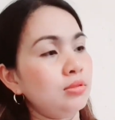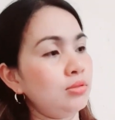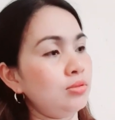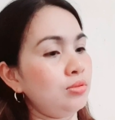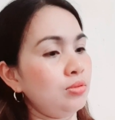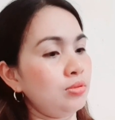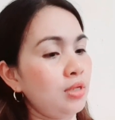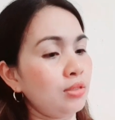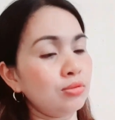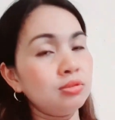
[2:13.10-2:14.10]
So,
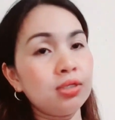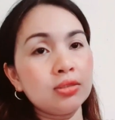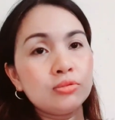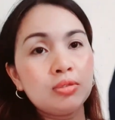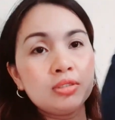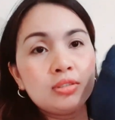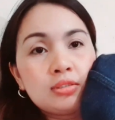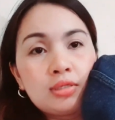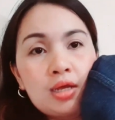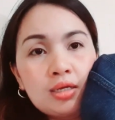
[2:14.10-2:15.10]
sakto-sakto lang siya
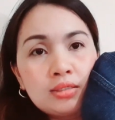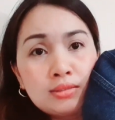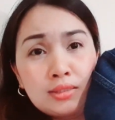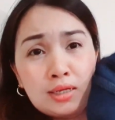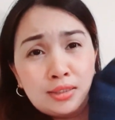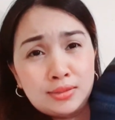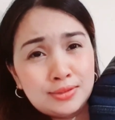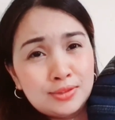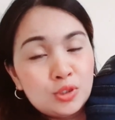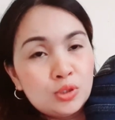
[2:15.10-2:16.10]
sa akin guys.
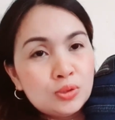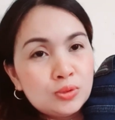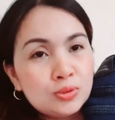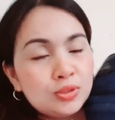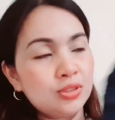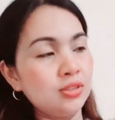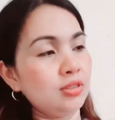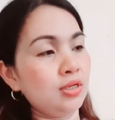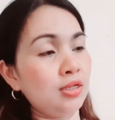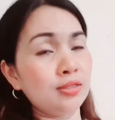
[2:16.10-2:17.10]

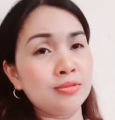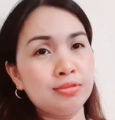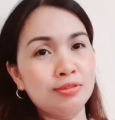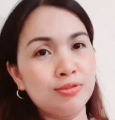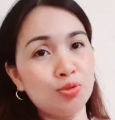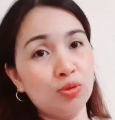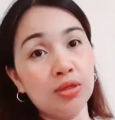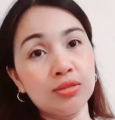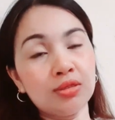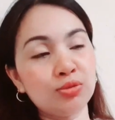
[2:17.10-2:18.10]
Yan.
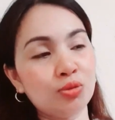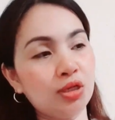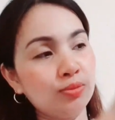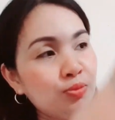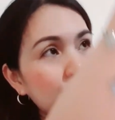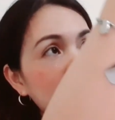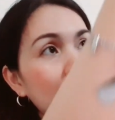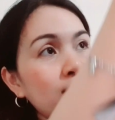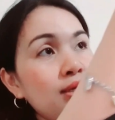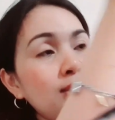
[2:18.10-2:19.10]
Sukat na sukat po
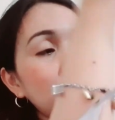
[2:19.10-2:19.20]
talaga